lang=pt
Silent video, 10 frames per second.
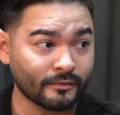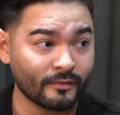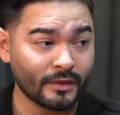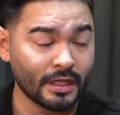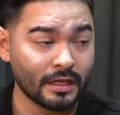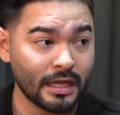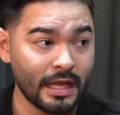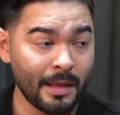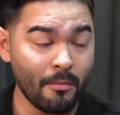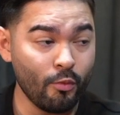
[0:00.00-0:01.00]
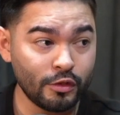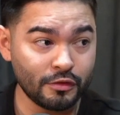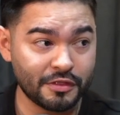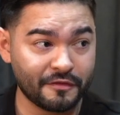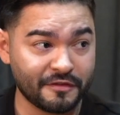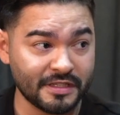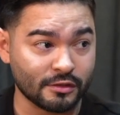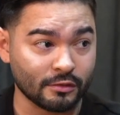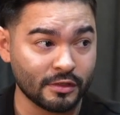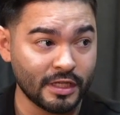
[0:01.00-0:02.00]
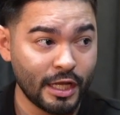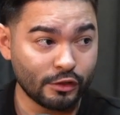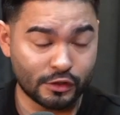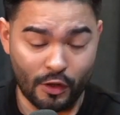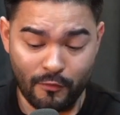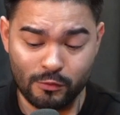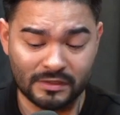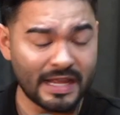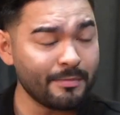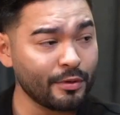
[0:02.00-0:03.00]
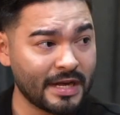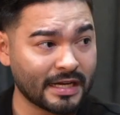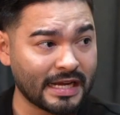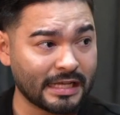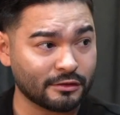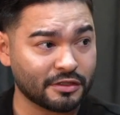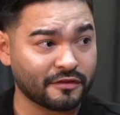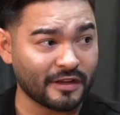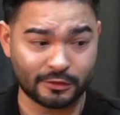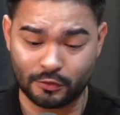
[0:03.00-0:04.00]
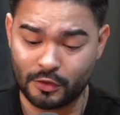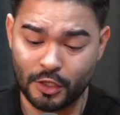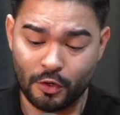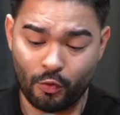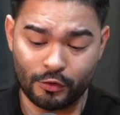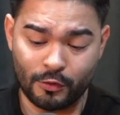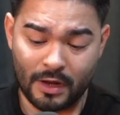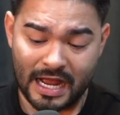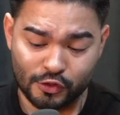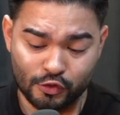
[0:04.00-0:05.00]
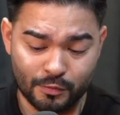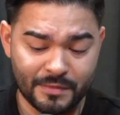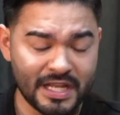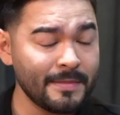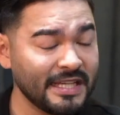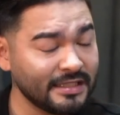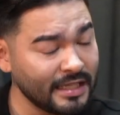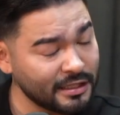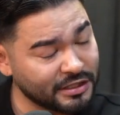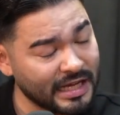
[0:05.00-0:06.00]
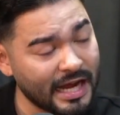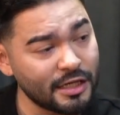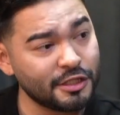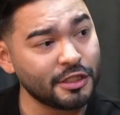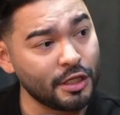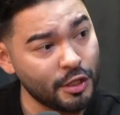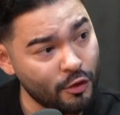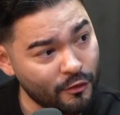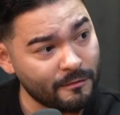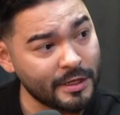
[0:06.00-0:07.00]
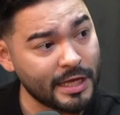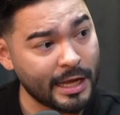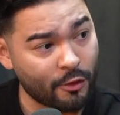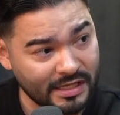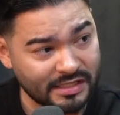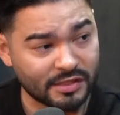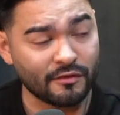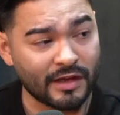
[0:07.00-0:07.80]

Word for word: É. É muito difícil. Eu só voltei para o mercado de fato quando eu assumi a minha identidade e, o, e reconheci o